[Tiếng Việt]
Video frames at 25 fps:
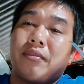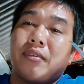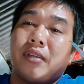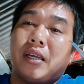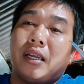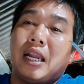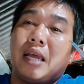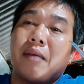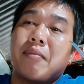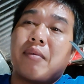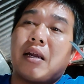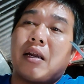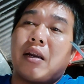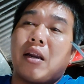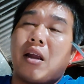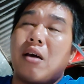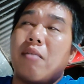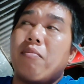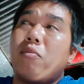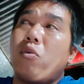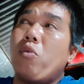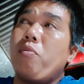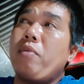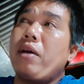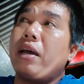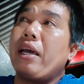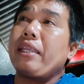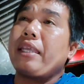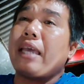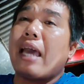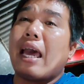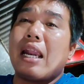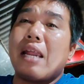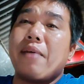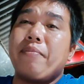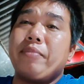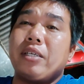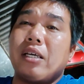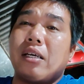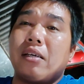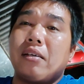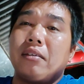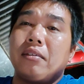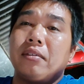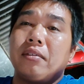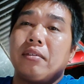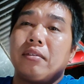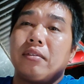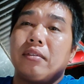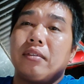thì anh em nào đó mua mấy cái chai đem sức
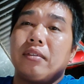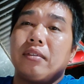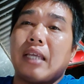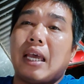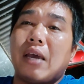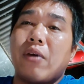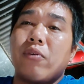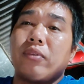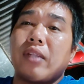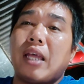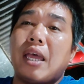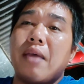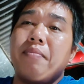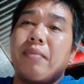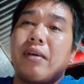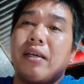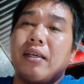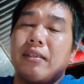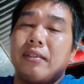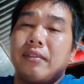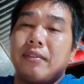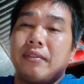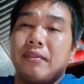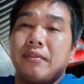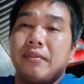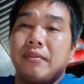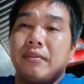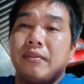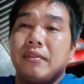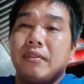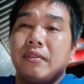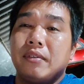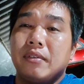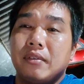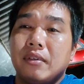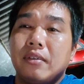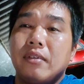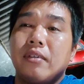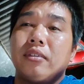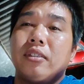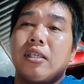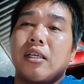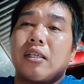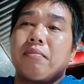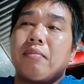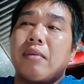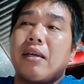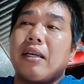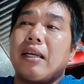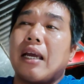chai hút tím á
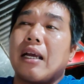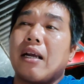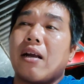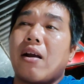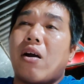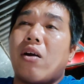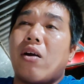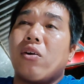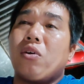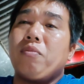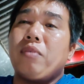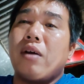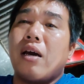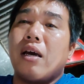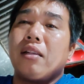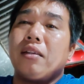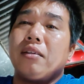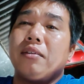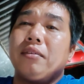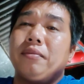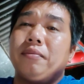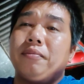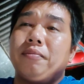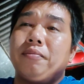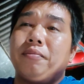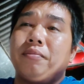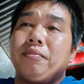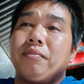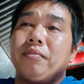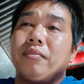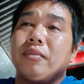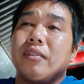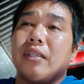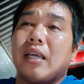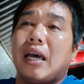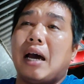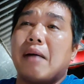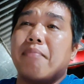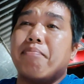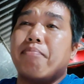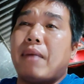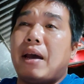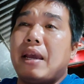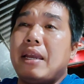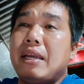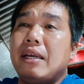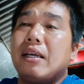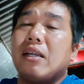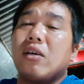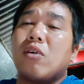sức mấy gà con cũng hết chạm
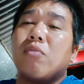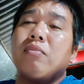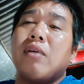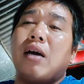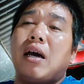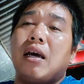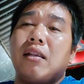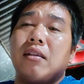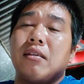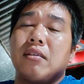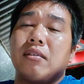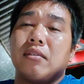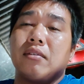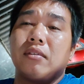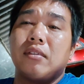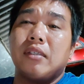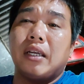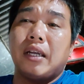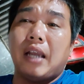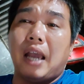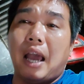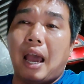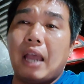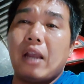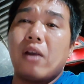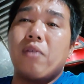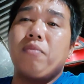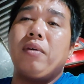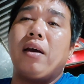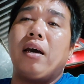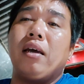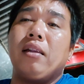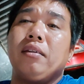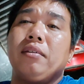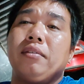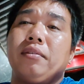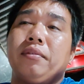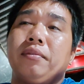bi cũng hết và ngại cũng hết